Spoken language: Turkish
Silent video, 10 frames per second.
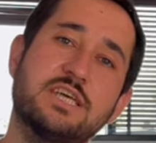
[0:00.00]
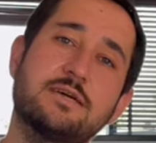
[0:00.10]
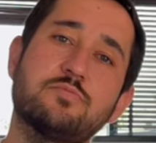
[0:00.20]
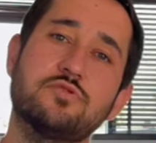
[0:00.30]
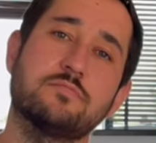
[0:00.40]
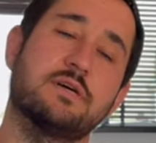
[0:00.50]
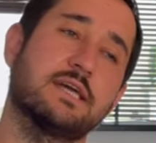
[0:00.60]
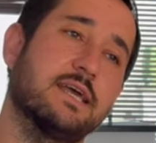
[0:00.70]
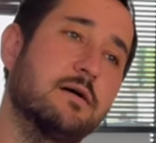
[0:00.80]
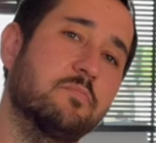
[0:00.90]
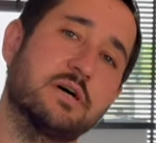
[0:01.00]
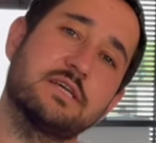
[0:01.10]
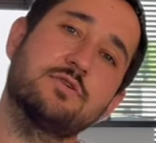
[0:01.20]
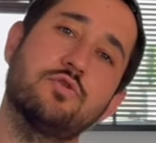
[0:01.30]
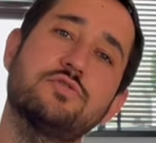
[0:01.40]
çekmiyordum ben. Gelen
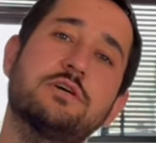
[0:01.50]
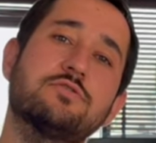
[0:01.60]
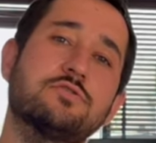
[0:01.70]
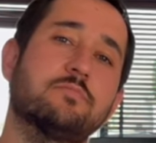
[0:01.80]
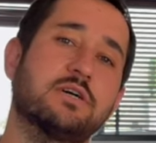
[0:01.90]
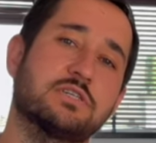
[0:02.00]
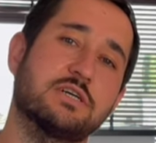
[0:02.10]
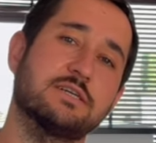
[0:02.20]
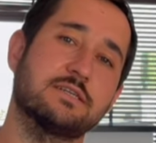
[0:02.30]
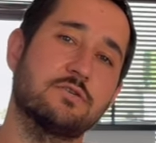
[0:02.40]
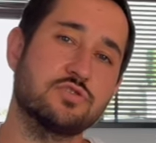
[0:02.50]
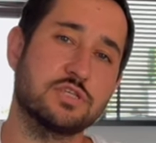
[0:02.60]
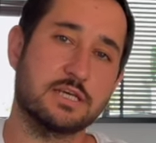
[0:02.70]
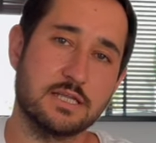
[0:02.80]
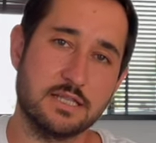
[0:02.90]
parayı gönderiyordum başkalarına. O
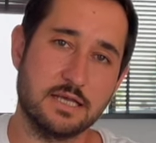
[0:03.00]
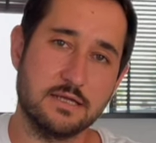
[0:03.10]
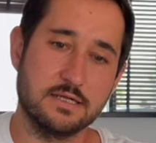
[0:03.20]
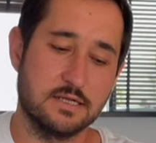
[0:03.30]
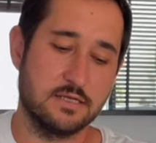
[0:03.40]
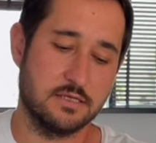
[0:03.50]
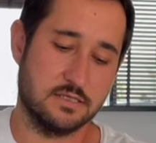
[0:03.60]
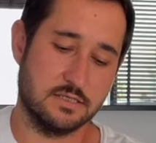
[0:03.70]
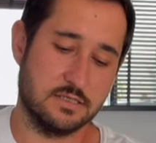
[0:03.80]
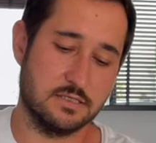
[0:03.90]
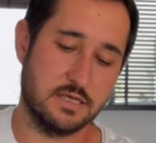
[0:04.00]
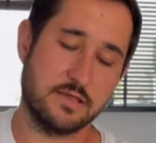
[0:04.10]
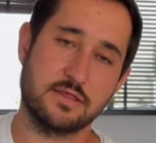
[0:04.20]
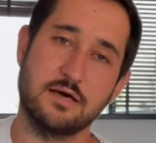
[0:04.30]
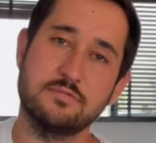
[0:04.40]
şekilde e,
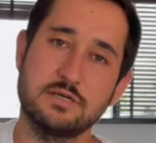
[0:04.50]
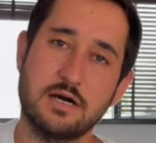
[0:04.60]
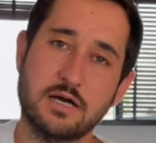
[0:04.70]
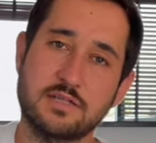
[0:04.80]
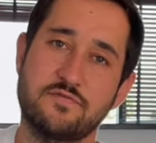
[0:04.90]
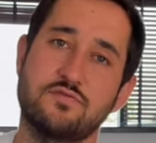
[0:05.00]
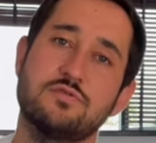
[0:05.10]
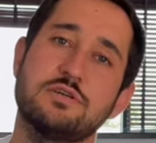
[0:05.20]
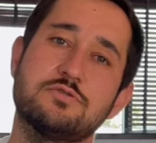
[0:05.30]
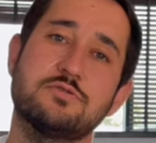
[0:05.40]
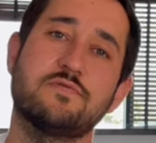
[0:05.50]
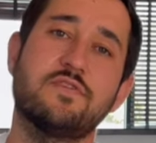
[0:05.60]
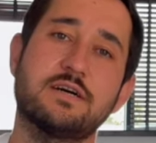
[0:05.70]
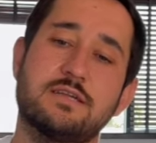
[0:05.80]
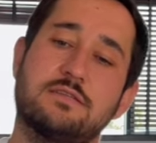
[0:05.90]
hesabı aktif kullanıyordum.
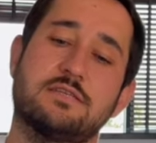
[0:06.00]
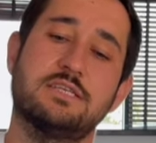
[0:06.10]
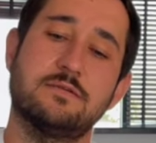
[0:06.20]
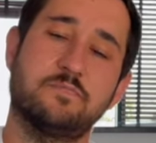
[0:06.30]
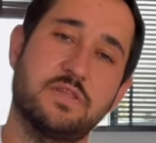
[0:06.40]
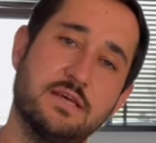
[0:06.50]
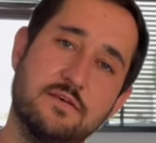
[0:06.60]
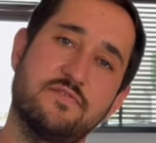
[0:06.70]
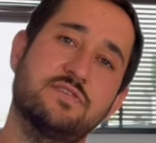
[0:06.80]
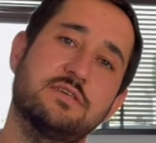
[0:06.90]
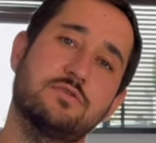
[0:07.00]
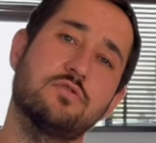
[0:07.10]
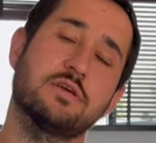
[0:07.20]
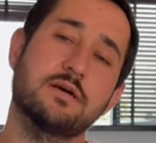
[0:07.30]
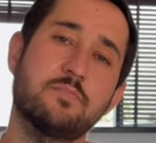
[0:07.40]
Fakat gidip de fiziki
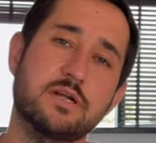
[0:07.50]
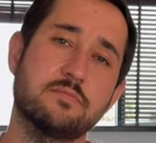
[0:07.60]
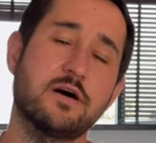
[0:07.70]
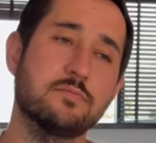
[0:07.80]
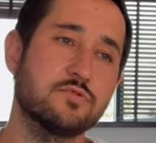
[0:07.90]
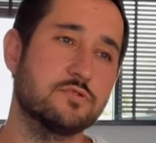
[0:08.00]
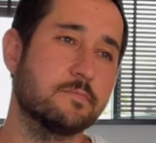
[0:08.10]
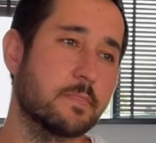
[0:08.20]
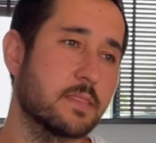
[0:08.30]
olarak paramı almıyordum.